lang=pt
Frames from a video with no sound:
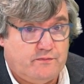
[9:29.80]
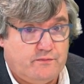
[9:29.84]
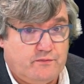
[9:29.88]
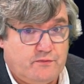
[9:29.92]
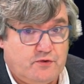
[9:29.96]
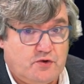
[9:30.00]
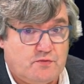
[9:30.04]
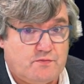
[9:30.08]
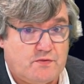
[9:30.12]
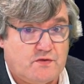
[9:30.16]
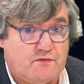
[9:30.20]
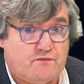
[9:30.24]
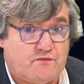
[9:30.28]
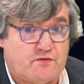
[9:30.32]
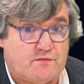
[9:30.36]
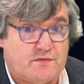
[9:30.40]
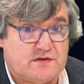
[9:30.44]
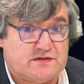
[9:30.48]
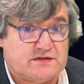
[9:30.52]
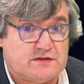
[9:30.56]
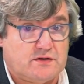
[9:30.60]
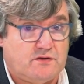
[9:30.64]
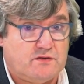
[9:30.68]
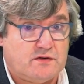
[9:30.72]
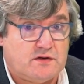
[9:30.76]
nenhuma
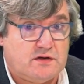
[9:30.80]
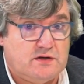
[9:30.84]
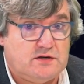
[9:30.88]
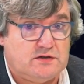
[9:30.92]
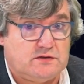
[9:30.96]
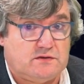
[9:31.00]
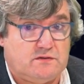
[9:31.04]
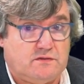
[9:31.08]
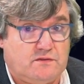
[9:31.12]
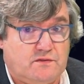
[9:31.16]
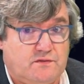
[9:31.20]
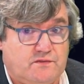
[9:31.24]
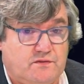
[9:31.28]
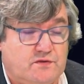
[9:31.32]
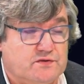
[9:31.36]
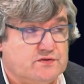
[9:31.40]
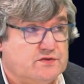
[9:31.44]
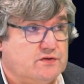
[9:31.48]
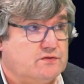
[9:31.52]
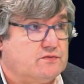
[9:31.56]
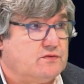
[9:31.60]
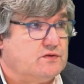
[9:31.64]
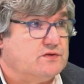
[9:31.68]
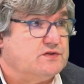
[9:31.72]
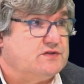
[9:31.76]
informação que isto fosse
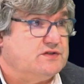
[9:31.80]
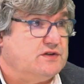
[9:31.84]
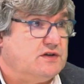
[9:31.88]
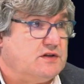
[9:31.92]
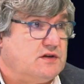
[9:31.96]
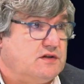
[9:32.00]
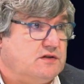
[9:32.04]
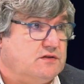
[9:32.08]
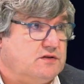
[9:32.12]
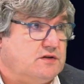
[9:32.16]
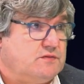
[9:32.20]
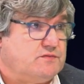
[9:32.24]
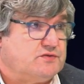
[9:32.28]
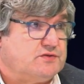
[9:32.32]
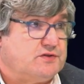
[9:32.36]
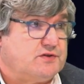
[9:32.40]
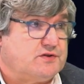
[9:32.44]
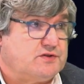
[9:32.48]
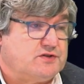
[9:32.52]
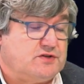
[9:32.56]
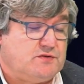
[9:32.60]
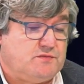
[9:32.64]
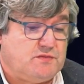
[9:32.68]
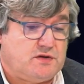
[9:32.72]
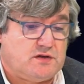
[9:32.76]
acontecer em termos Sim. de
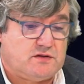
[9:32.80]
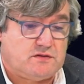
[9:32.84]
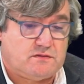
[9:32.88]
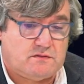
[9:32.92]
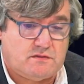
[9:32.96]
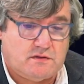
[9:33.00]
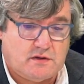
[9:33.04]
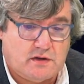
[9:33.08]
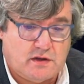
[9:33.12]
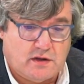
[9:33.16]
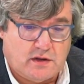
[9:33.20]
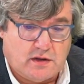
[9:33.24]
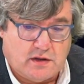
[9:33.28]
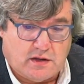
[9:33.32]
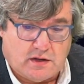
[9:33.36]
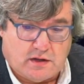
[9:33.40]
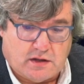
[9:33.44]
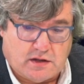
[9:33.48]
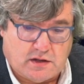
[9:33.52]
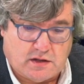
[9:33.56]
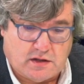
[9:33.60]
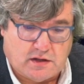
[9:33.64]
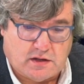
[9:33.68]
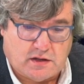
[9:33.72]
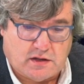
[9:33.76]
regimento.
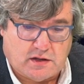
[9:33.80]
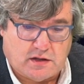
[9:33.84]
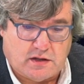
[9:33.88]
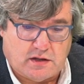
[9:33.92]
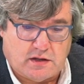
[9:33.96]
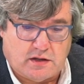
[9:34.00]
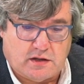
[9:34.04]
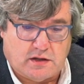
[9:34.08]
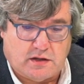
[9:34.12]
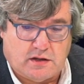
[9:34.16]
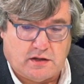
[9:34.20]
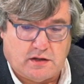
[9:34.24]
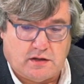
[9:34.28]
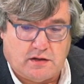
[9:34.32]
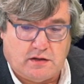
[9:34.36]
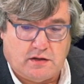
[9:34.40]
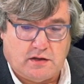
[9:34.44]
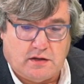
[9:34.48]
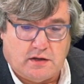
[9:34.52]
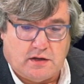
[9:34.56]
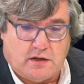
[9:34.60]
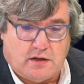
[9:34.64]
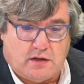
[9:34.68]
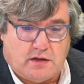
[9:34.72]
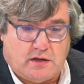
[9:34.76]
Eh,
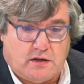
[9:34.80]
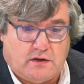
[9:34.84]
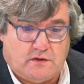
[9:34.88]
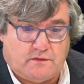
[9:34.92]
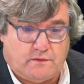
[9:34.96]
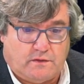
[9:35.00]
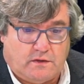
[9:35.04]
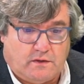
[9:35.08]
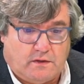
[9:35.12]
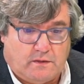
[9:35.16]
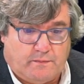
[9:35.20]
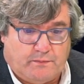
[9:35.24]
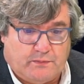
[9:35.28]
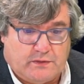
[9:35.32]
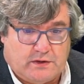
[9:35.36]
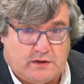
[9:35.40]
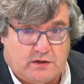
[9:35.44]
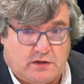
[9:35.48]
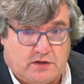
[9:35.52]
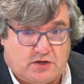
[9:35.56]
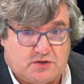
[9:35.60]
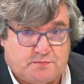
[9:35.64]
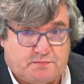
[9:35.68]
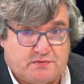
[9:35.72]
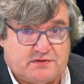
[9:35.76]
eh, e
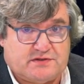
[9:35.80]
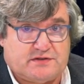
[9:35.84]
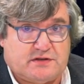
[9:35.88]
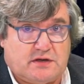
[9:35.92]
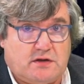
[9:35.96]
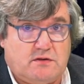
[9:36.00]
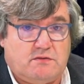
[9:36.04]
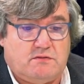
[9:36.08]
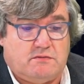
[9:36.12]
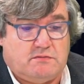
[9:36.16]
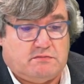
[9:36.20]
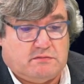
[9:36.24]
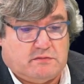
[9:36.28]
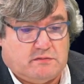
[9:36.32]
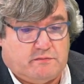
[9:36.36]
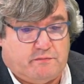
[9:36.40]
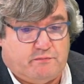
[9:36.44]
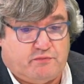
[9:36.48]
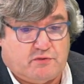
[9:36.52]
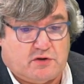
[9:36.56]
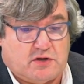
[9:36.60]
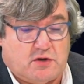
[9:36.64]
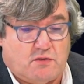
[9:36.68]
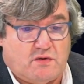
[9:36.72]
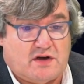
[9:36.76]
expressei-o
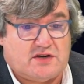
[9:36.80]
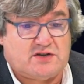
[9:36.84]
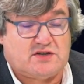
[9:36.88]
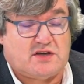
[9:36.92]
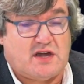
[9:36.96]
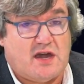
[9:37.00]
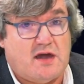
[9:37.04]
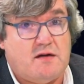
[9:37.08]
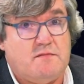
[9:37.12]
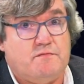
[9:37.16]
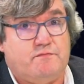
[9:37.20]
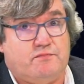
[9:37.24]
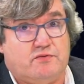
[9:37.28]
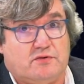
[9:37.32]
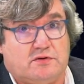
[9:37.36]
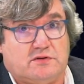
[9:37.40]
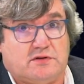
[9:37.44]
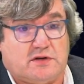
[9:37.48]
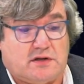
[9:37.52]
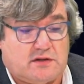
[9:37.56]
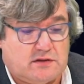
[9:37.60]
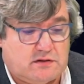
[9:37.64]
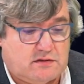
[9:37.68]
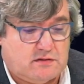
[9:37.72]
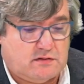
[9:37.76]
porque eu acho que é
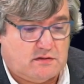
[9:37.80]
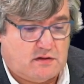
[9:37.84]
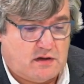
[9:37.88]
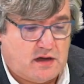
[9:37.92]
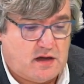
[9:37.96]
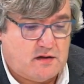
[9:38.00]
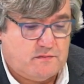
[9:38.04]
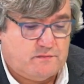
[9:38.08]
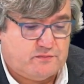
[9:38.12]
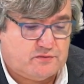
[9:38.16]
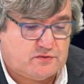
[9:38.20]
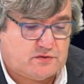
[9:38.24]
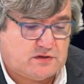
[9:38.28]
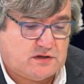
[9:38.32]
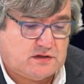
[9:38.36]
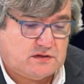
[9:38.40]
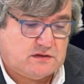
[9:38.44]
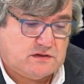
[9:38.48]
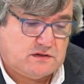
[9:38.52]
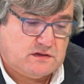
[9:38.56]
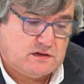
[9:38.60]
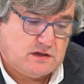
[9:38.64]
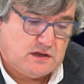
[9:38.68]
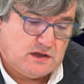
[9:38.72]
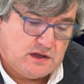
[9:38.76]
importante, é
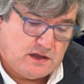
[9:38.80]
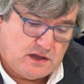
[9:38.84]
importante,